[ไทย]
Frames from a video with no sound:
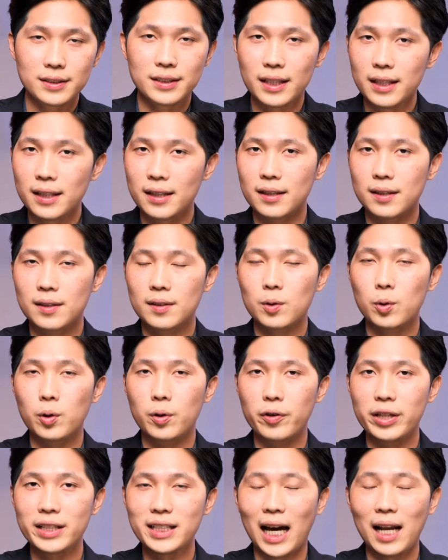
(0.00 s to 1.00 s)
ซึ่งคุณ
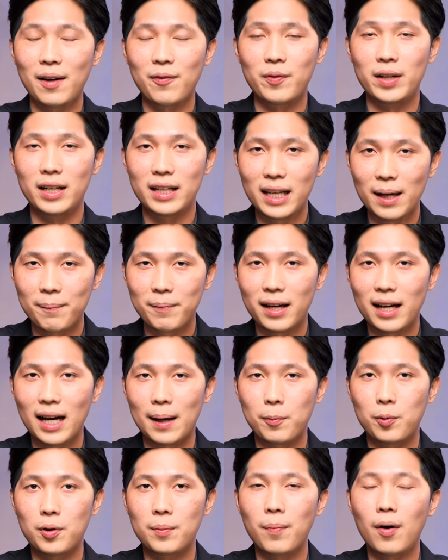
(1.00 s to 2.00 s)
ริชาร์ดวิลเลียมนะครั
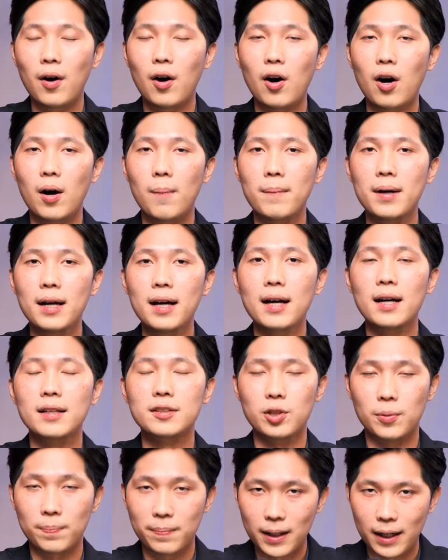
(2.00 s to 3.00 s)
บคุณพ่อเมื่อ
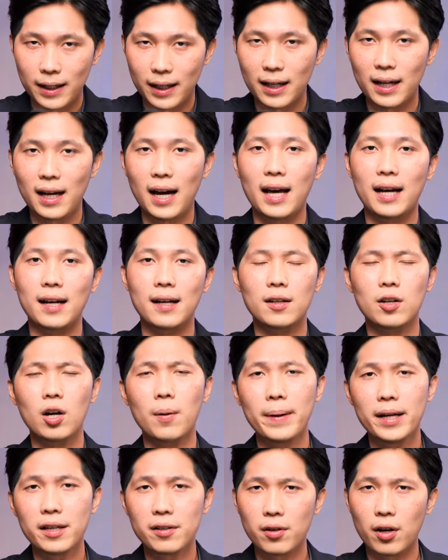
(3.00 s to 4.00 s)
จบการแข่งขันก็
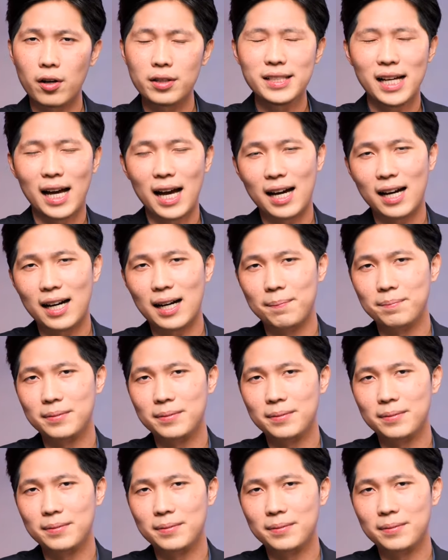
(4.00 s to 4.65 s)
ไม่รอช้าครั